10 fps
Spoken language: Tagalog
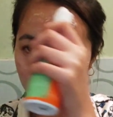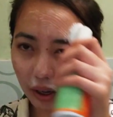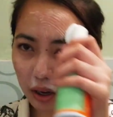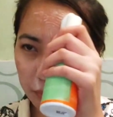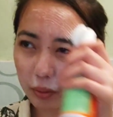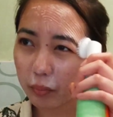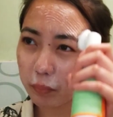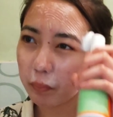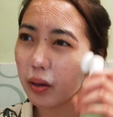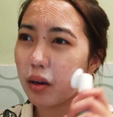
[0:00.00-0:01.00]

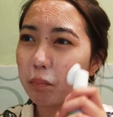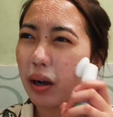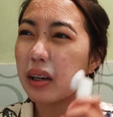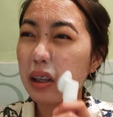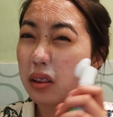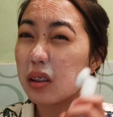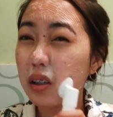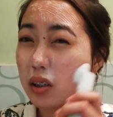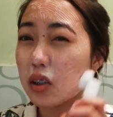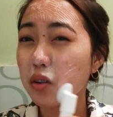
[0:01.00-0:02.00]
nakapagpabanat
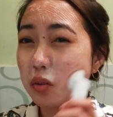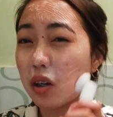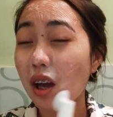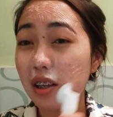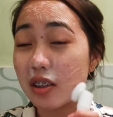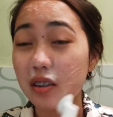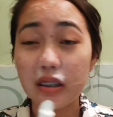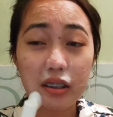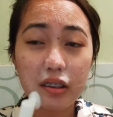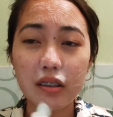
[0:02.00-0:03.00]
din kasi yung
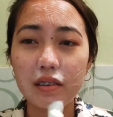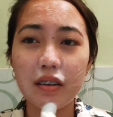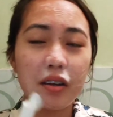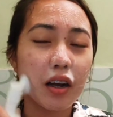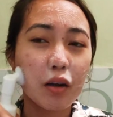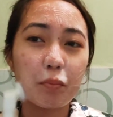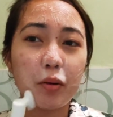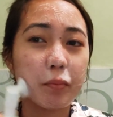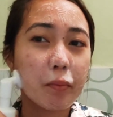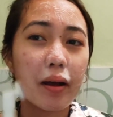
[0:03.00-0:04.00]
glycerin
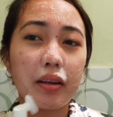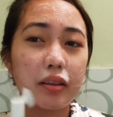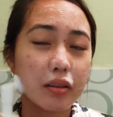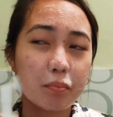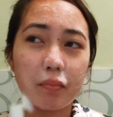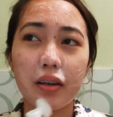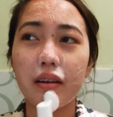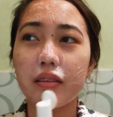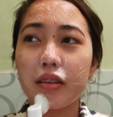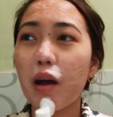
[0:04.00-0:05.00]
kapagbanat ng
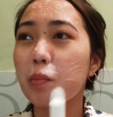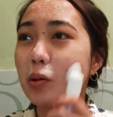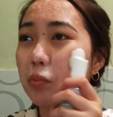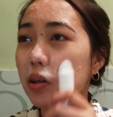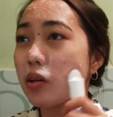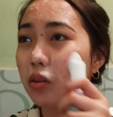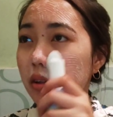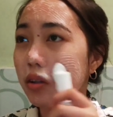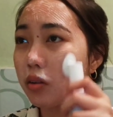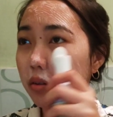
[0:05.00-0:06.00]
balat. Tapos,
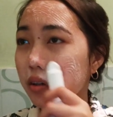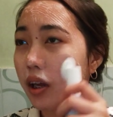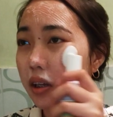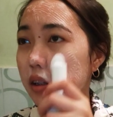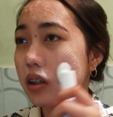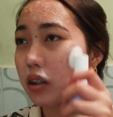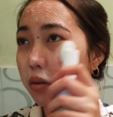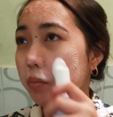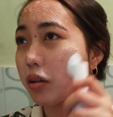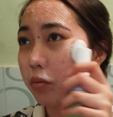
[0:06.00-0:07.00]
meron din tong
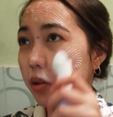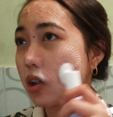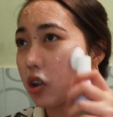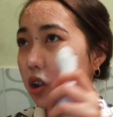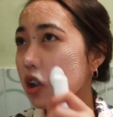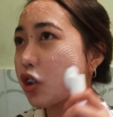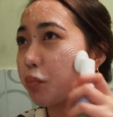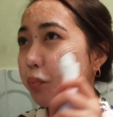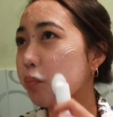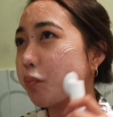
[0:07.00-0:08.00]
niacinamide, which is